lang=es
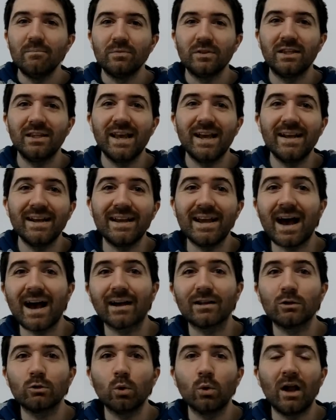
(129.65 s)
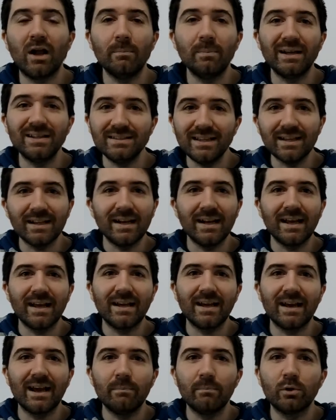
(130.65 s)
tiene actualmente y que le
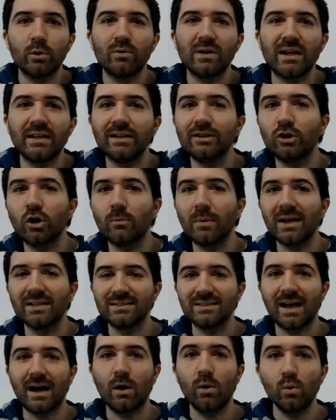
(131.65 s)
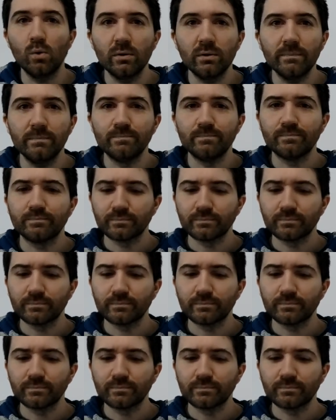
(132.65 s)
quedará por un añito más aún.